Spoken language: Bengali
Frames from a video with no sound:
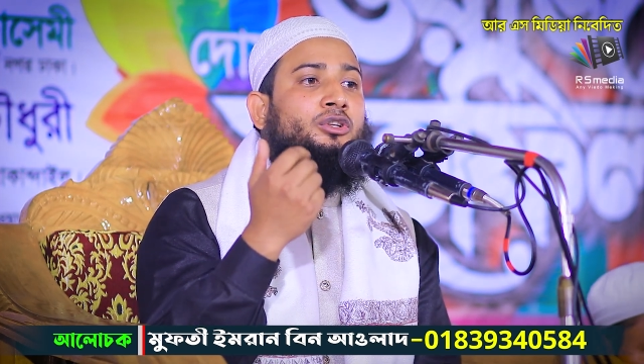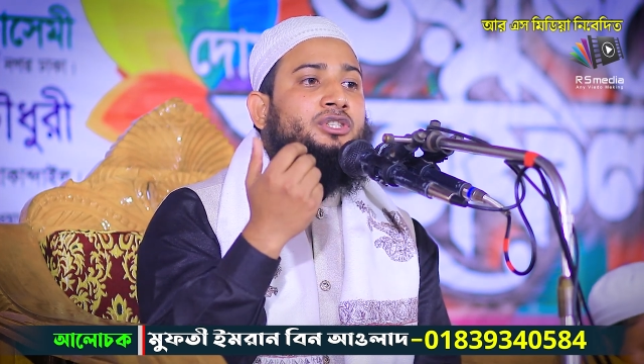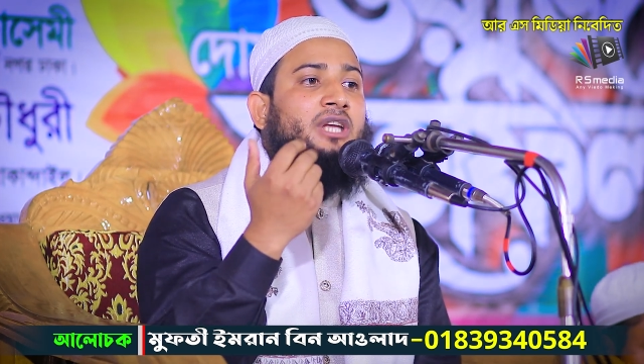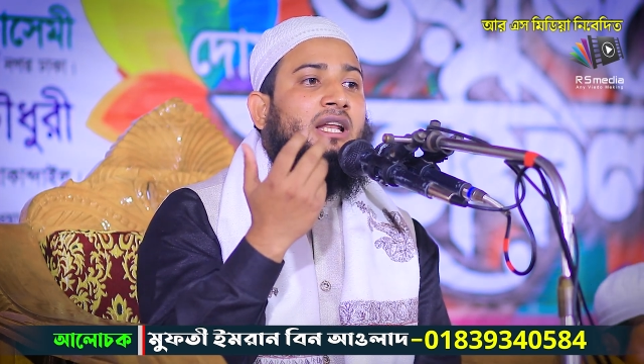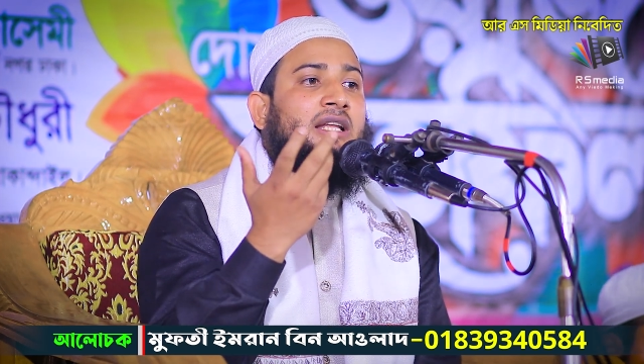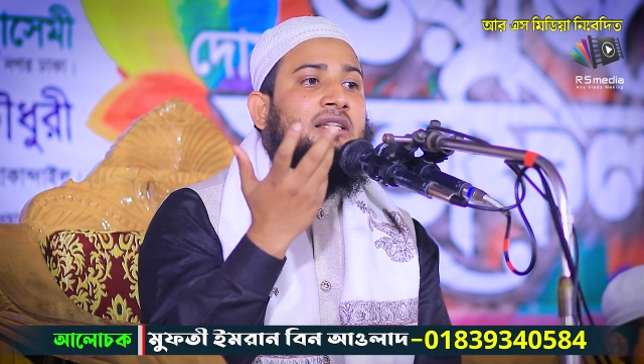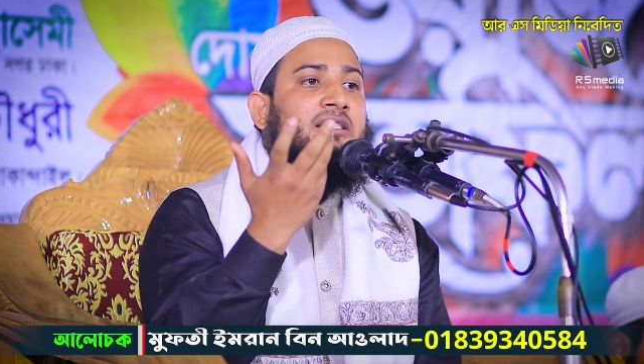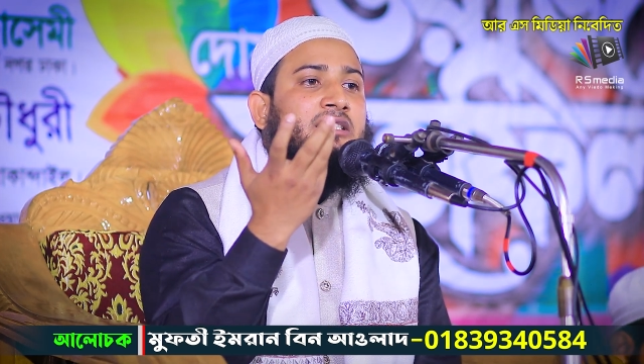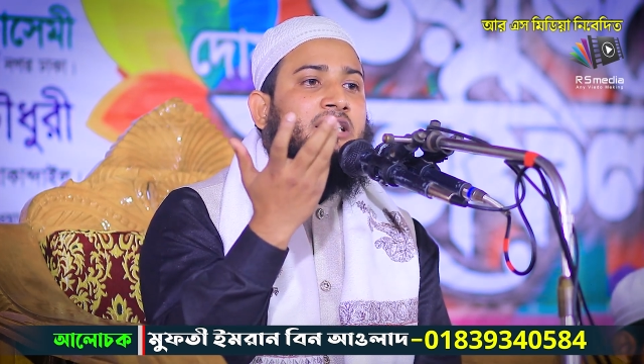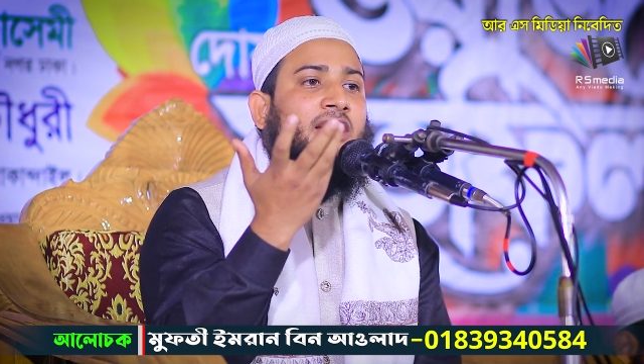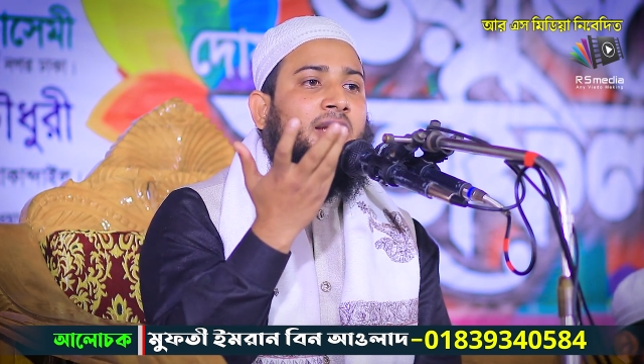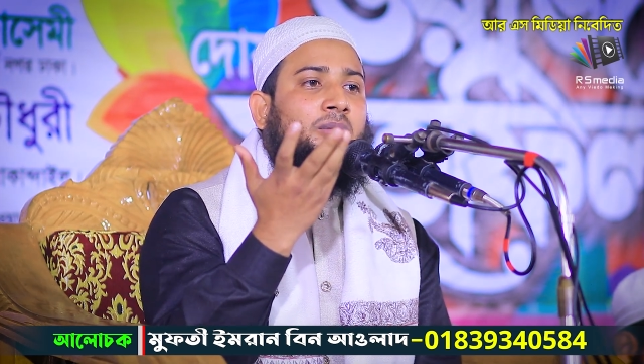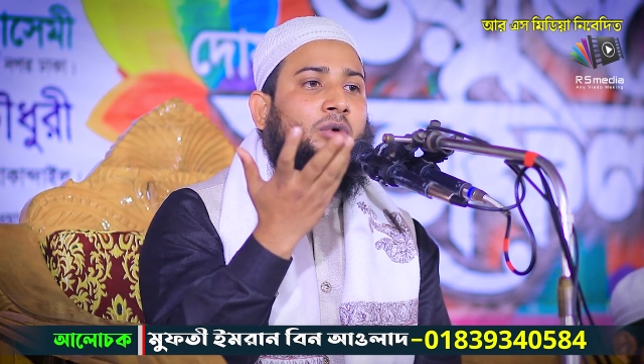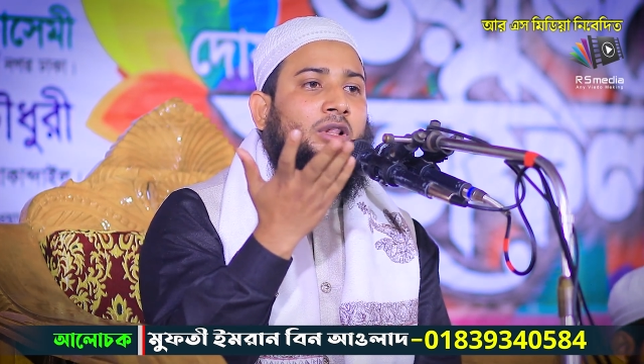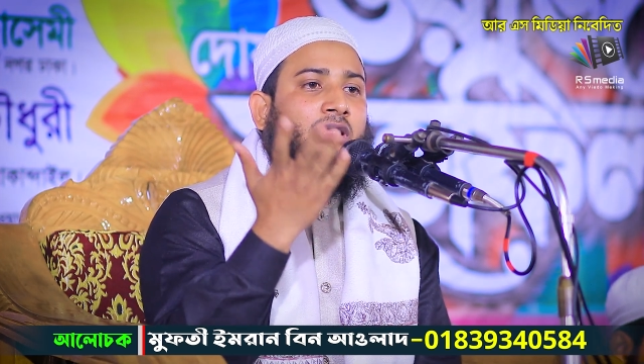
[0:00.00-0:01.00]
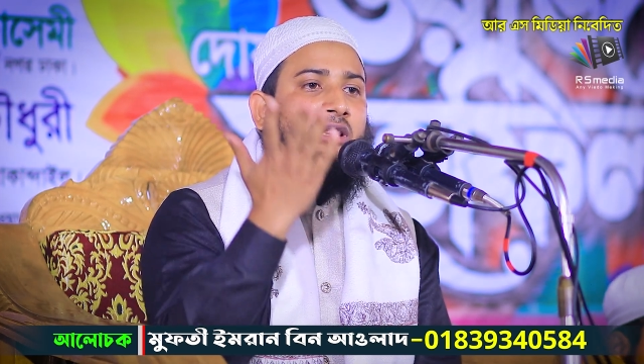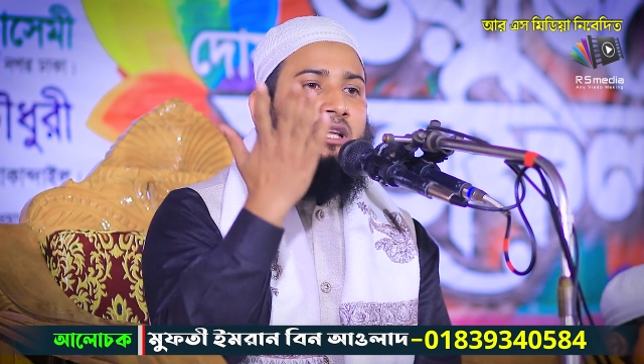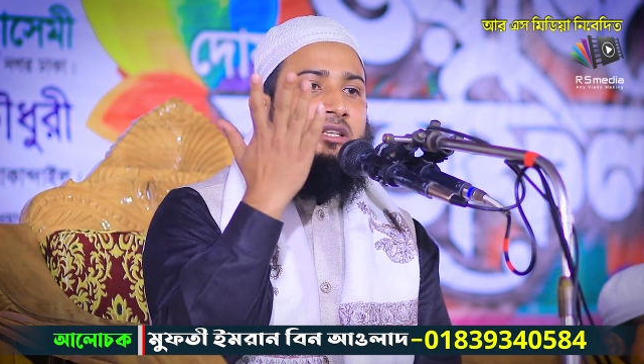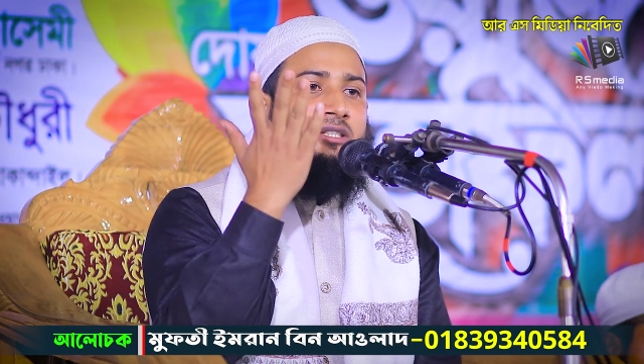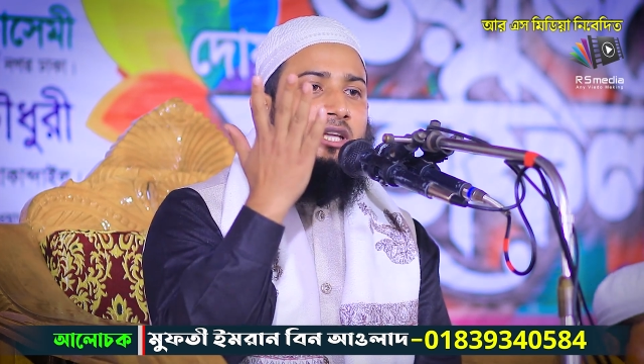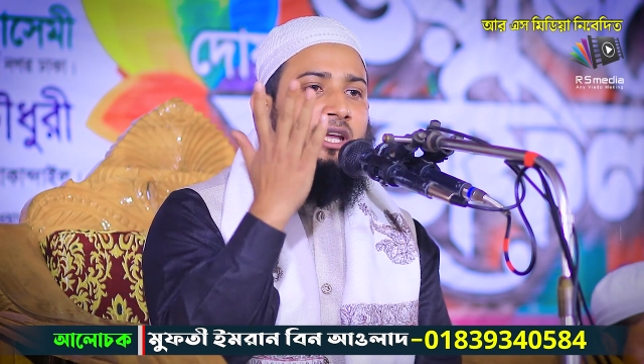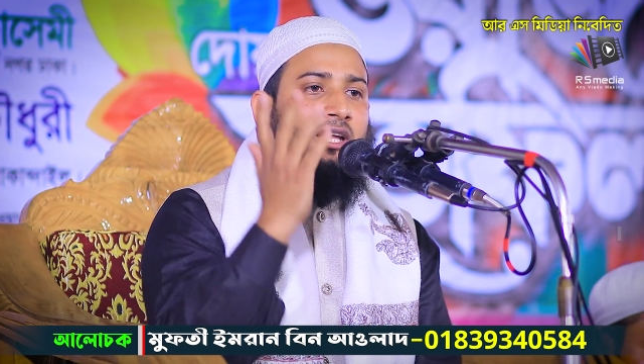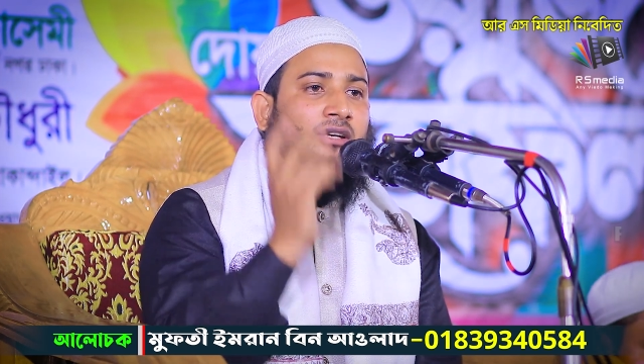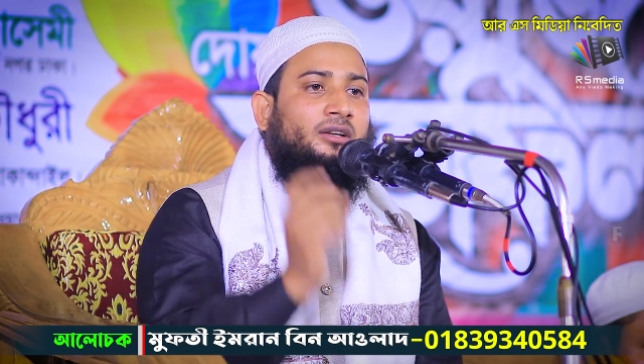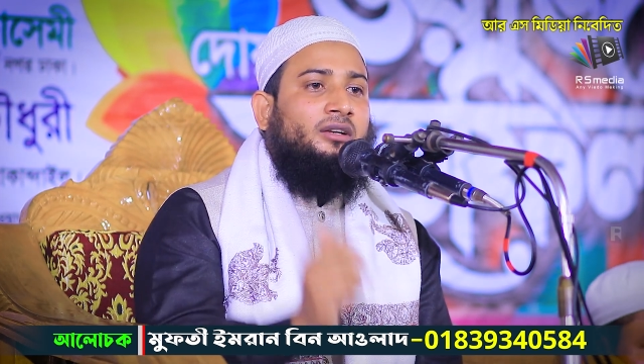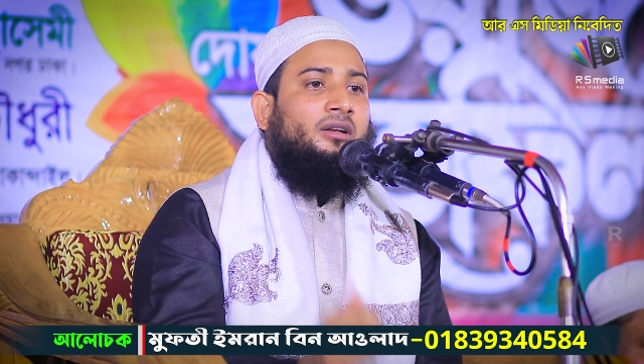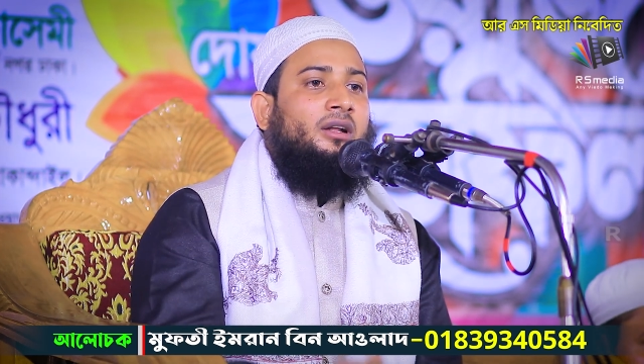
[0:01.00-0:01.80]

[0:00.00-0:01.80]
চ্যালেঞ্জ দিয়ে বলতেছেন